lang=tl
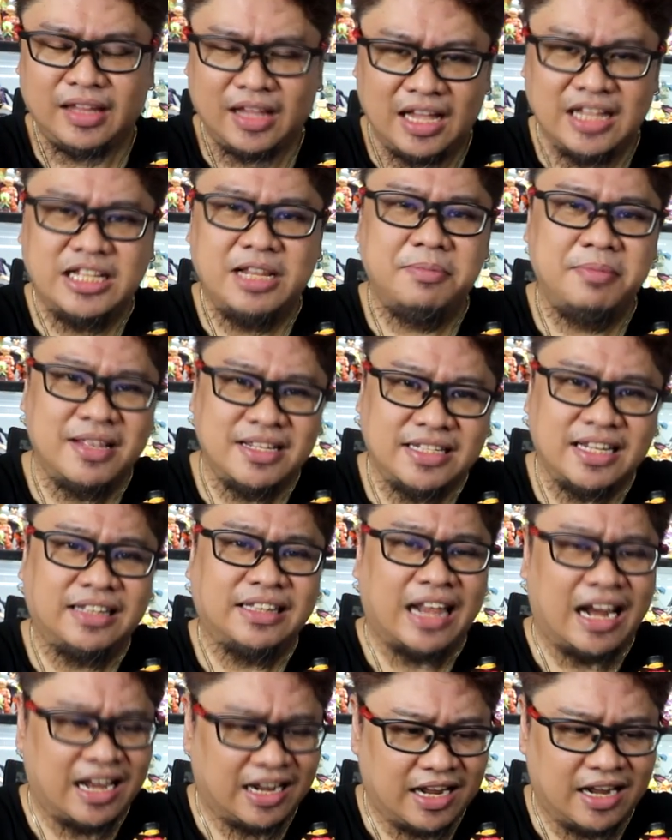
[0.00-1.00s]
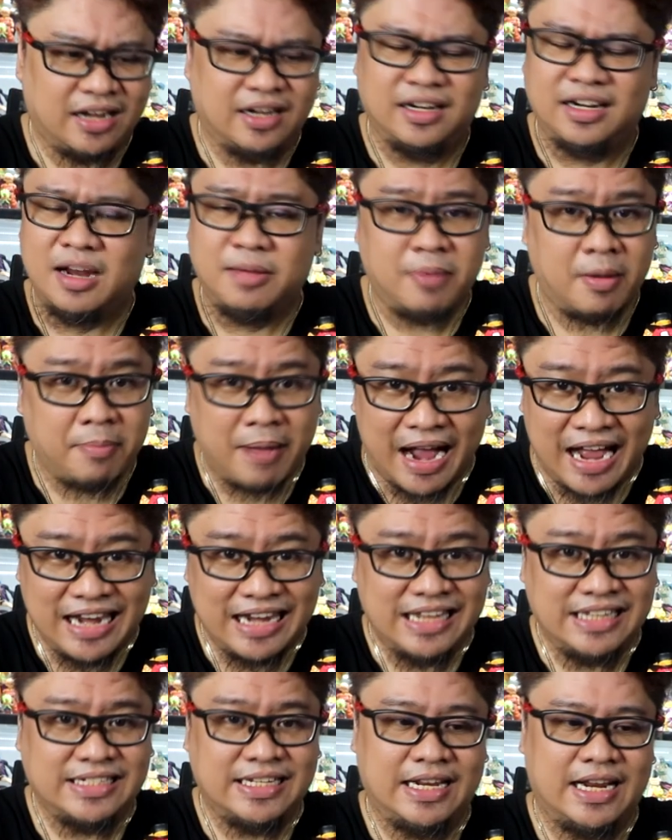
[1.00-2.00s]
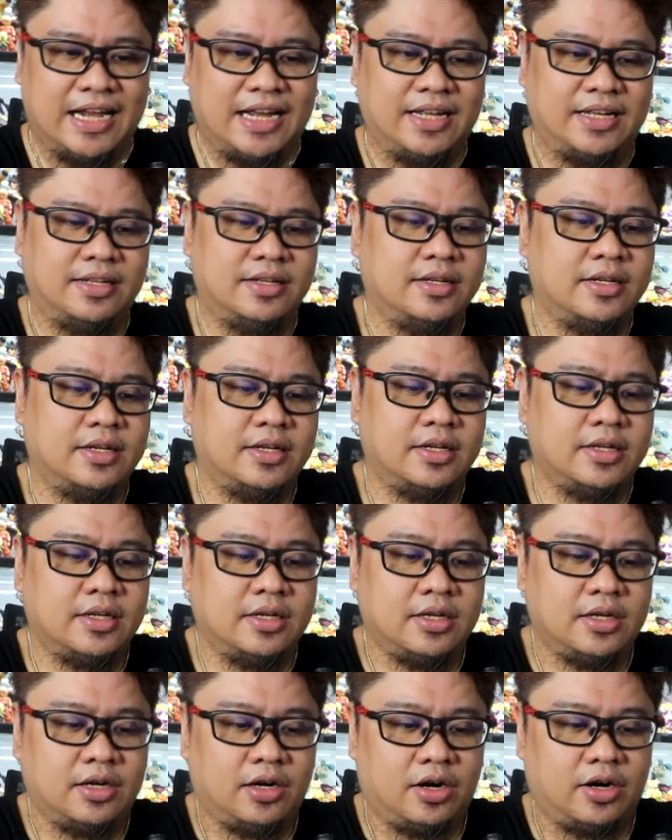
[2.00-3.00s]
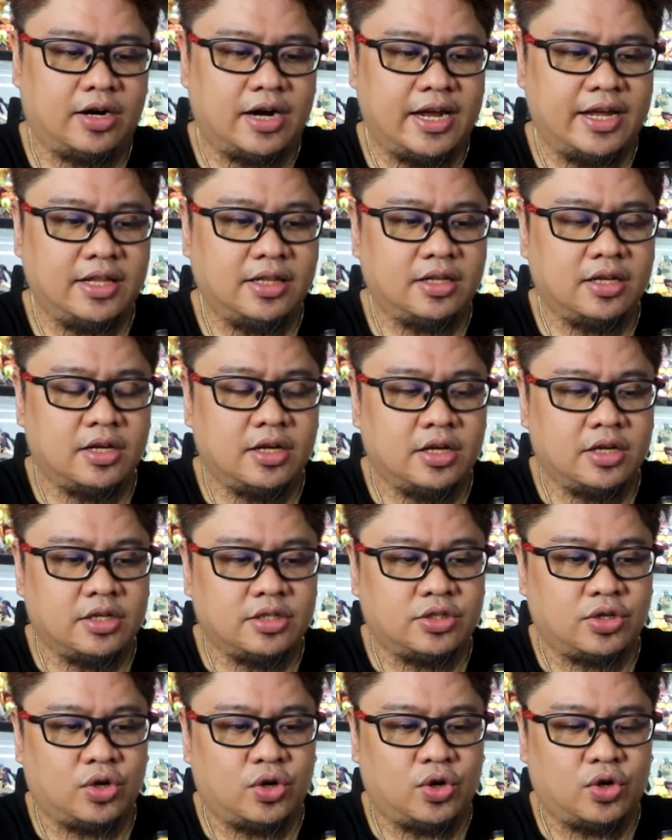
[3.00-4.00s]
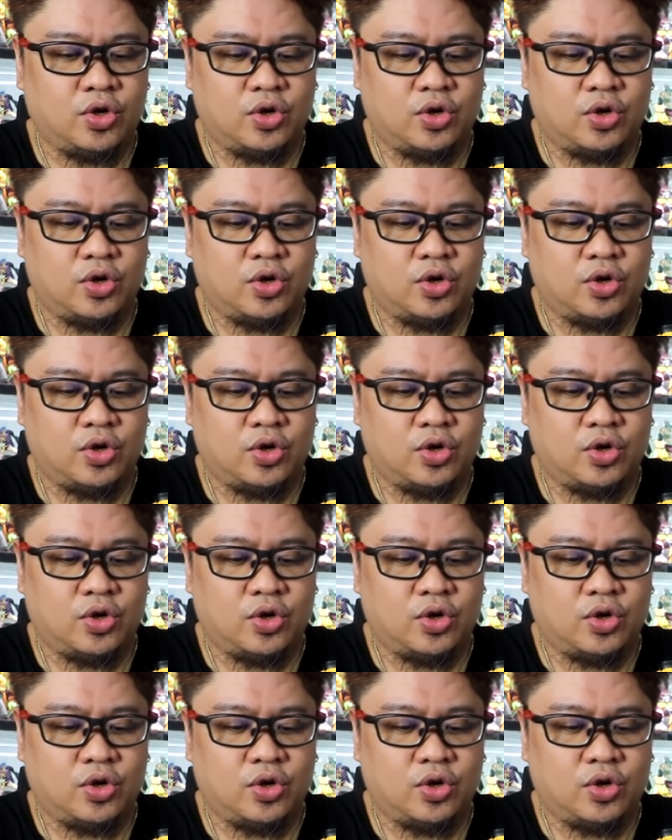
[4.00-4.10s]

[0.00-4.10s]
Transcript: kasi minsan talagang nababali sila. Alright? So,